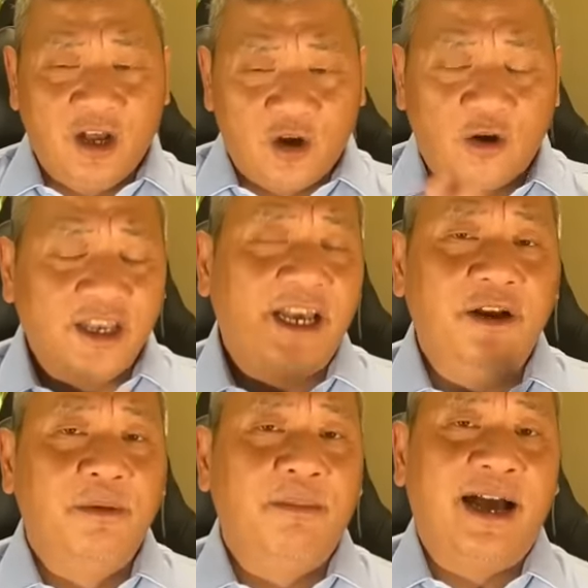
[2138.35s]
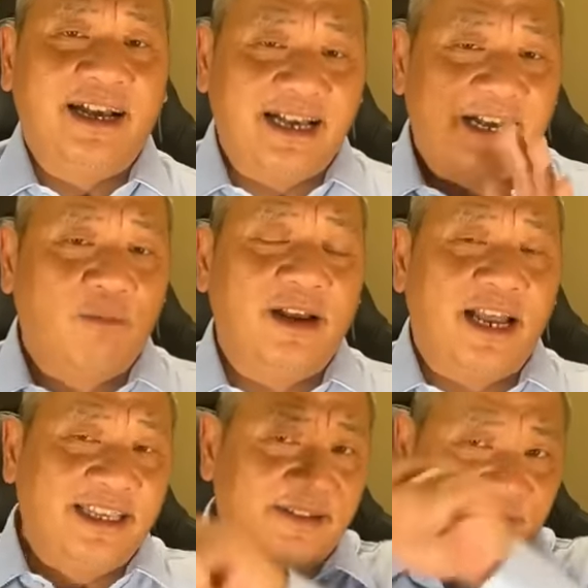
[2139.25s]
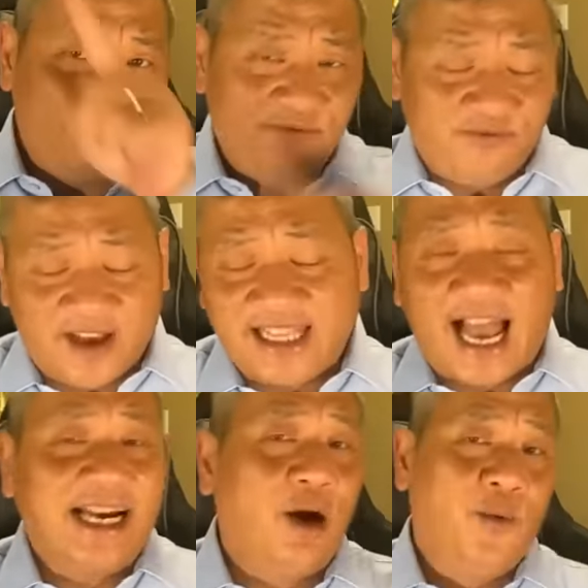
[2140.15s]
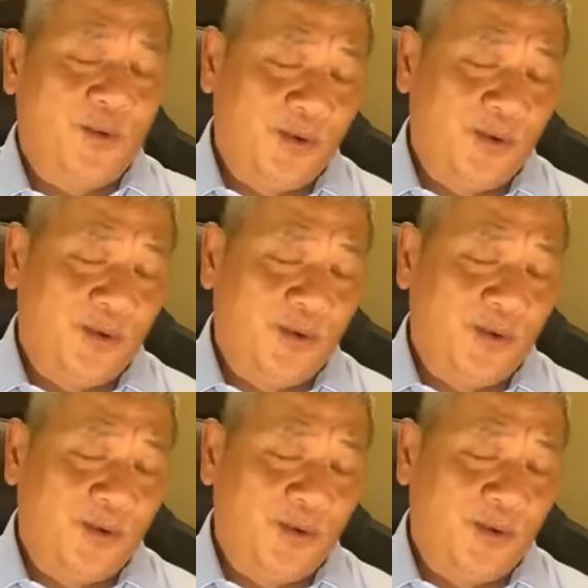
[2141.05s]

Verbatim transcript: có những cái đường mà không phải là vẽ thẳng đâu,